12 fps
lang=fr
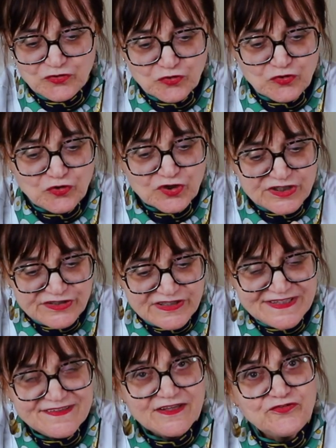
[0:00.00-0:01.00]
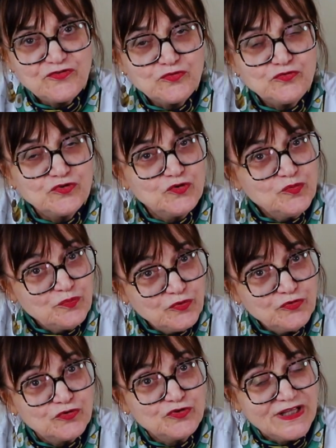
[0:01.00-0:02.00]
Donc leur utilisation ne
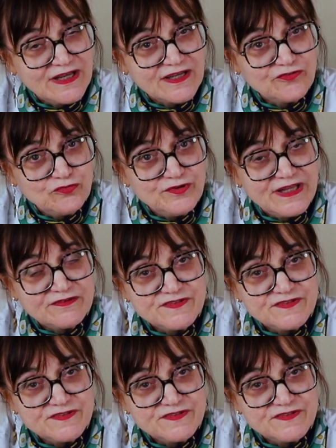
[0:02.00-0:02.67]
peut donner un résultat